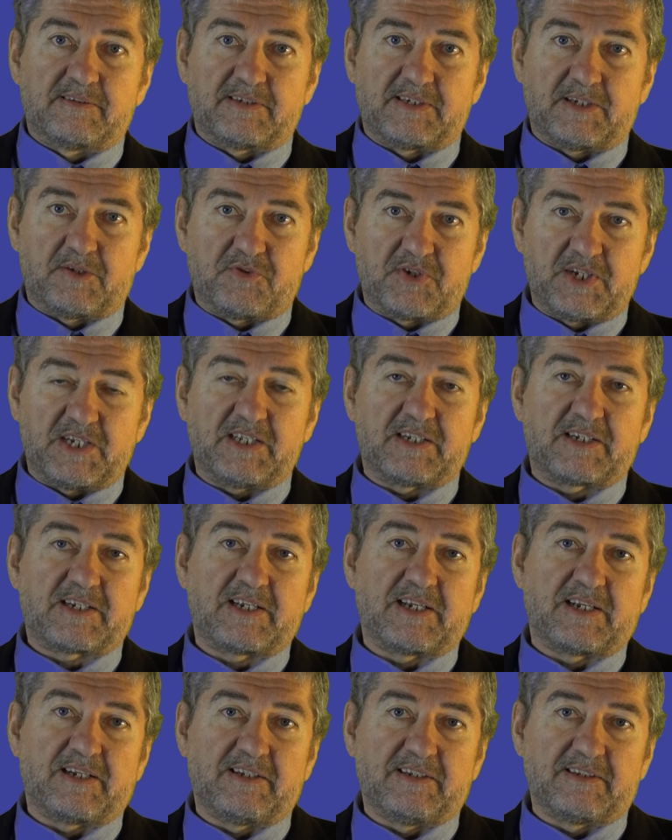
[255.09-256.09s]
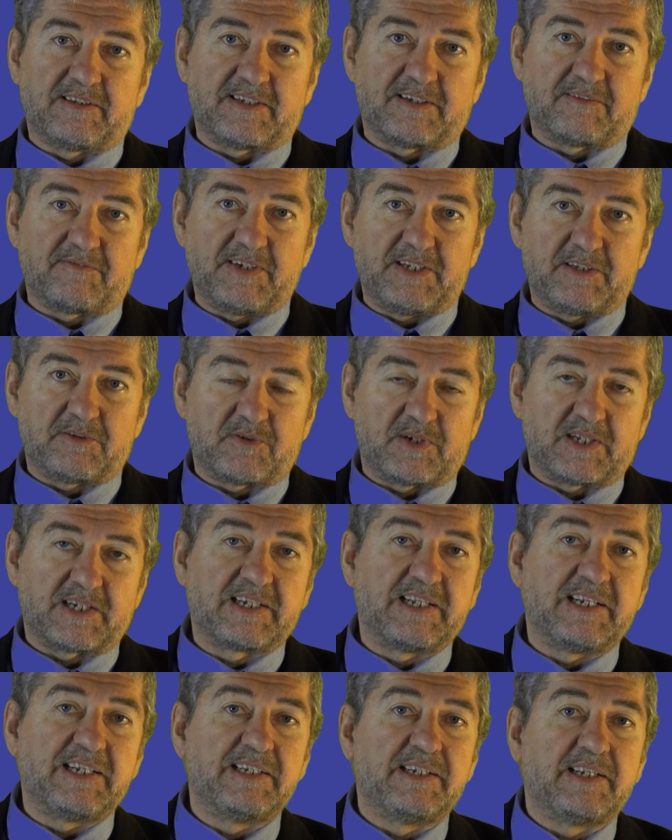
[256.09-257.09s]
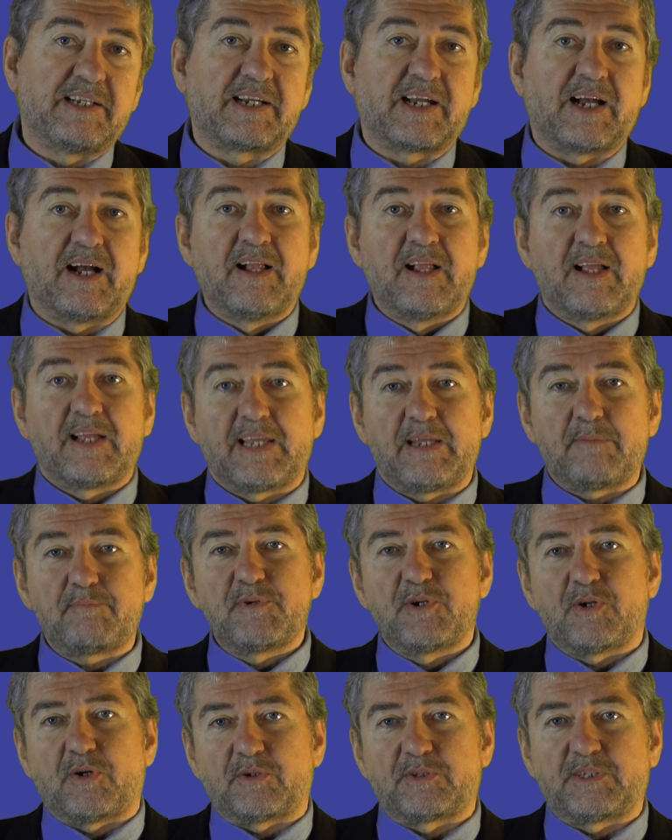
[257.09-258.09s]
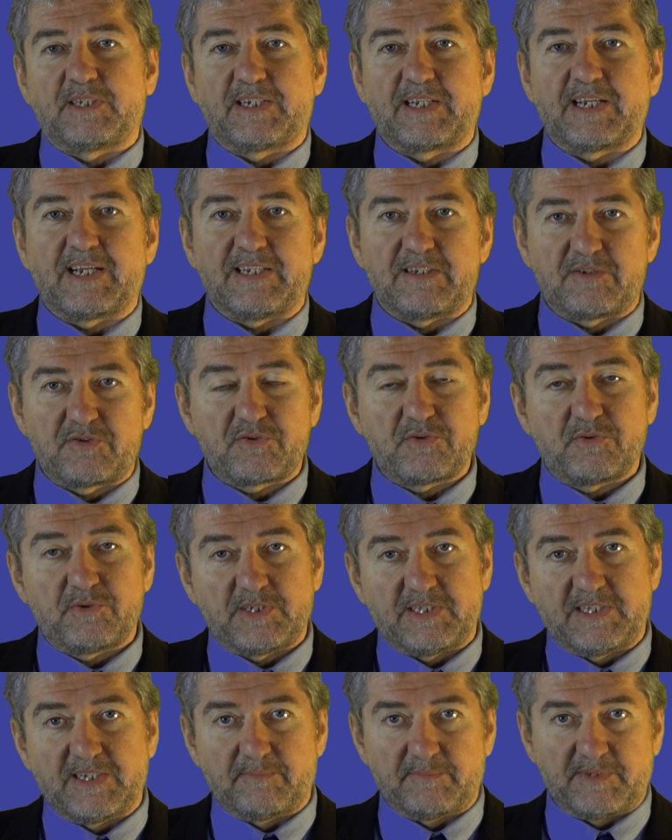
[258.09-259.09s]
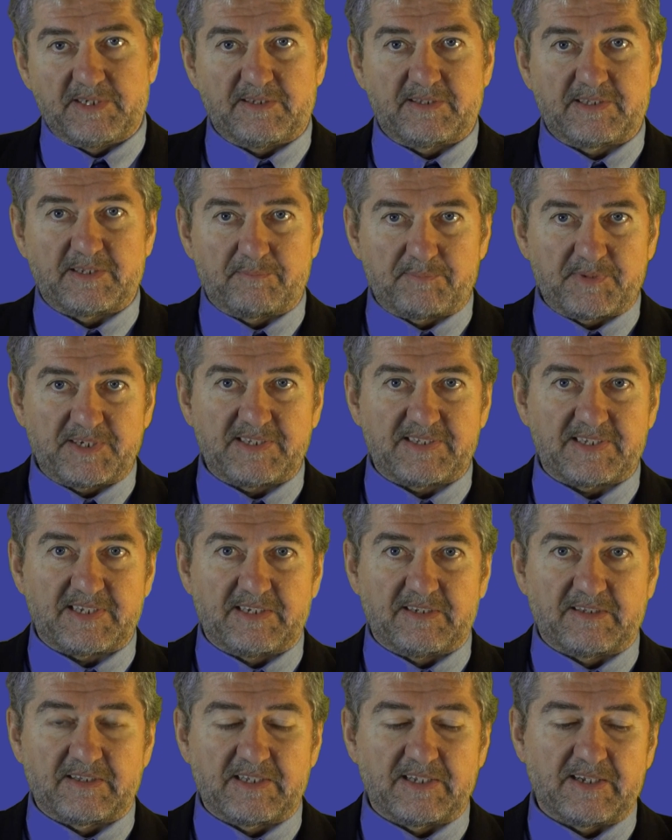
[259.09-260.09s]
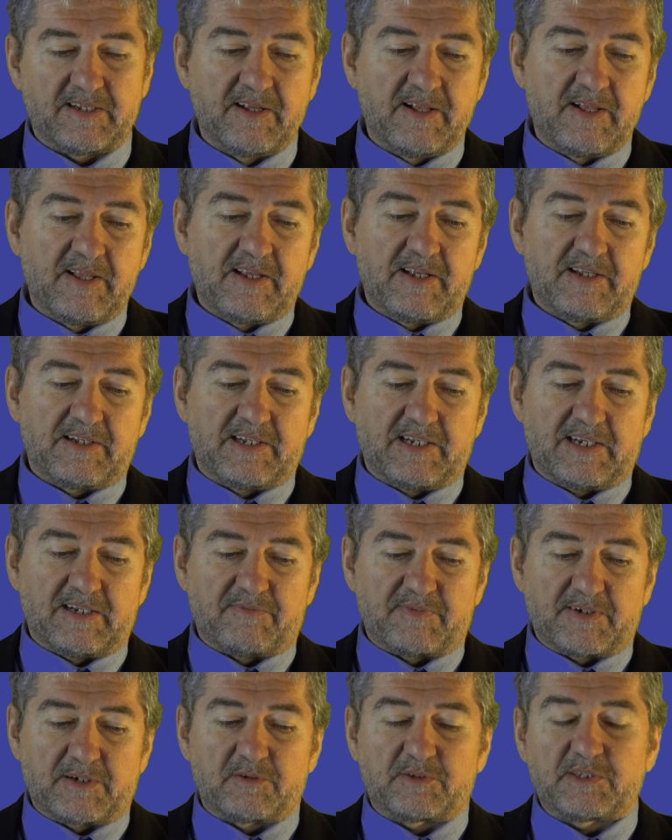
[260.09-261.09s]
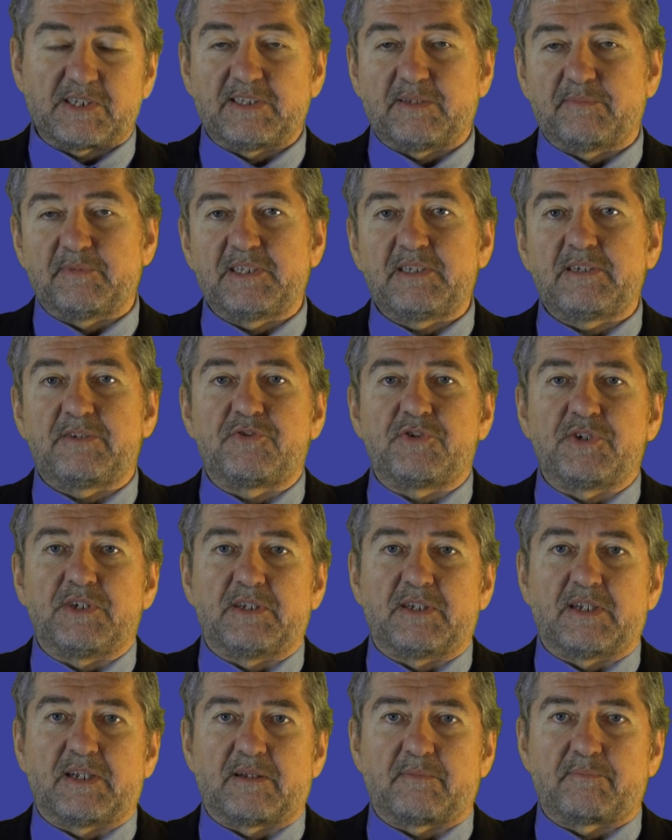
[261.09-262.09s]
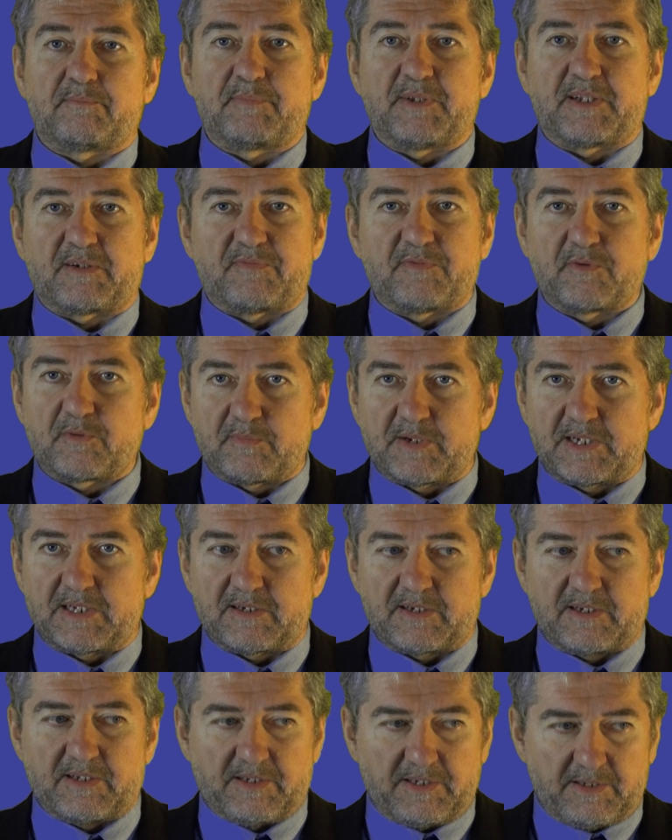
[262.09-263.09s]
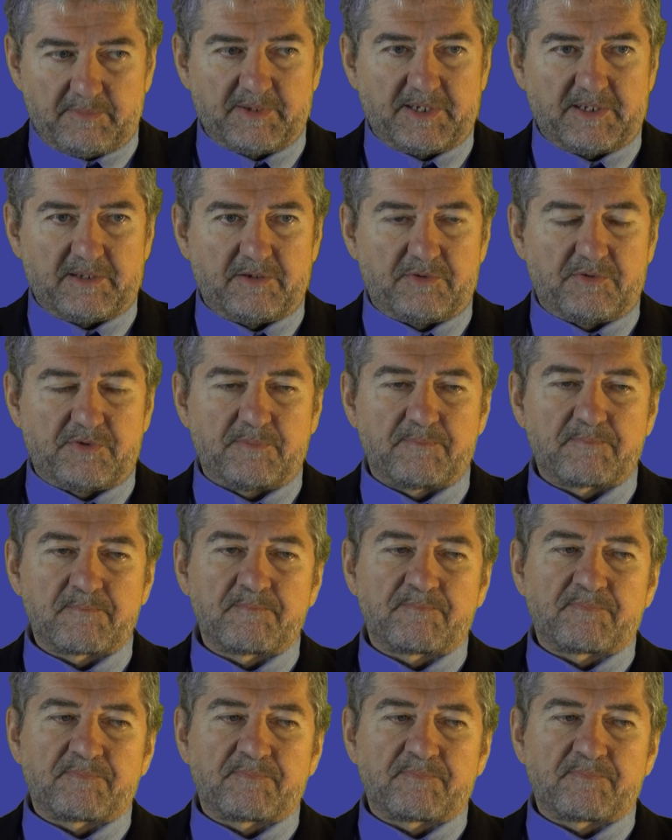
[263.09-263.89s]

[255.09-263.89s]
ricerca, l'intervento, la clinica ipnotica è solidamente presente nella facoltà di medicina per formare i medici.